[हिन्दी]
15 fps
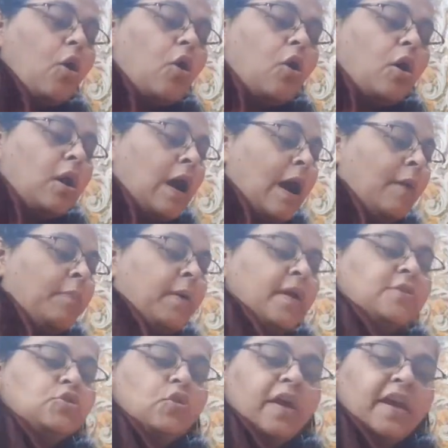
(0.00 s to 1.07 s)
और
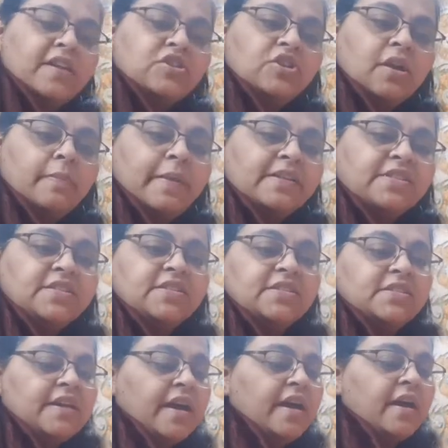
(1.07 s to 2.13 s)
आपके जो एंजल
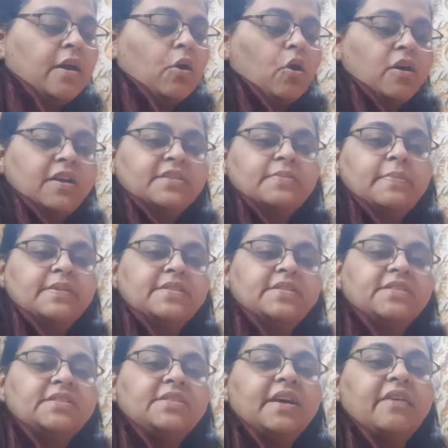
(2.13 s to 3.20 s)
मैसेजेस हैं गॉडस
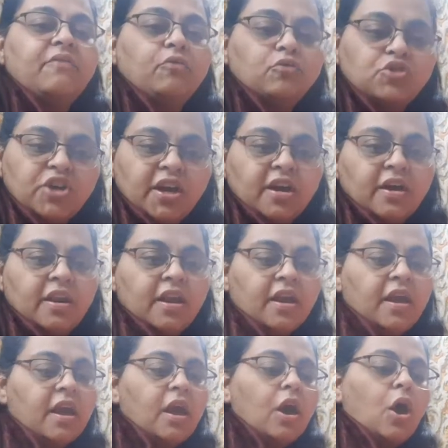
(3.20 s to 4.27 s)
मैसेजेस हैं वो चेक
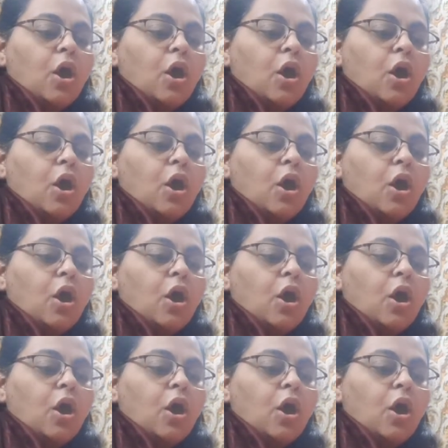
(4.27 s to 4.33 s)
करेंगे